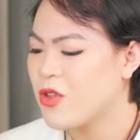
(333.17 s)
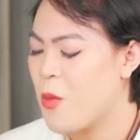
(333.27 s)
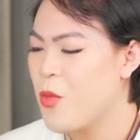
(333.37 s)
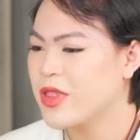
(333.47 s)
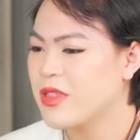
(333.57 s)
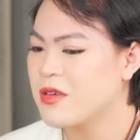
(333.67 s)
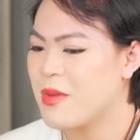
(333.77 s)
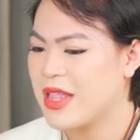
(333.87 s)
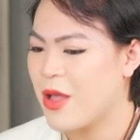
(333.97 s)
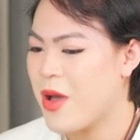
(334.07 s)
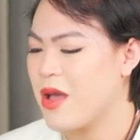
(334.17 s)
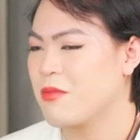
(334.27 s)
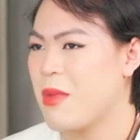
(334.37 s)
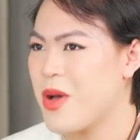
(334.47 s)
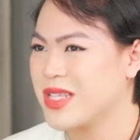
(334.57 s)
có một từ mà thảo
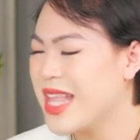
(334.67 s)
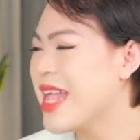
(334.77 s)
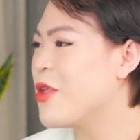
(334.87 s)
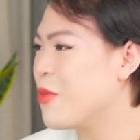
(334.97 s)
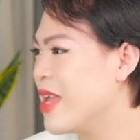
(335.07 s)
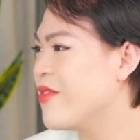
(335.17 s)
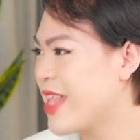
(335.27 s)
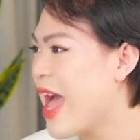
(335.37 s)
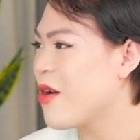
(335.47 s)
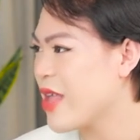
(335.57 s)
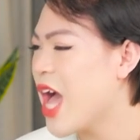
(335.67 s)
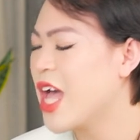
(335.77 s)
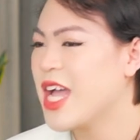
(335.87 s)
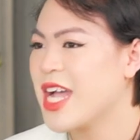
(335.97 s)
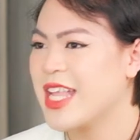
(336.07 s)
mà hoàng rất là đồng ý với thảo nhá
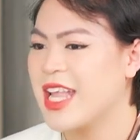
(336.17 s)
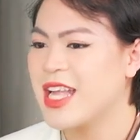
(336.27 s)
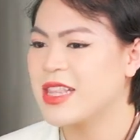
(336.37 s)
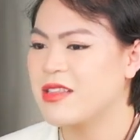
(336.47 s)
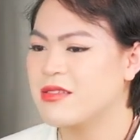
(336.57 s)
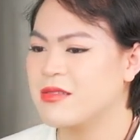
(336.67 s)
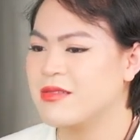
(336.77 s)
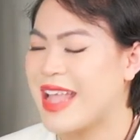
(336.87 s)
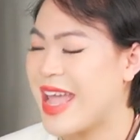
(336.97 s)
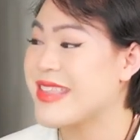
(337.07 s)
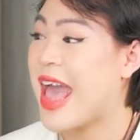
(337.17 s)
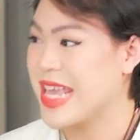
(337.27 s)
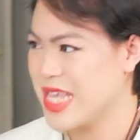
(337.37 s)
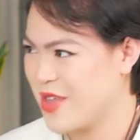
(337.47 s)
đấy là từ né tránh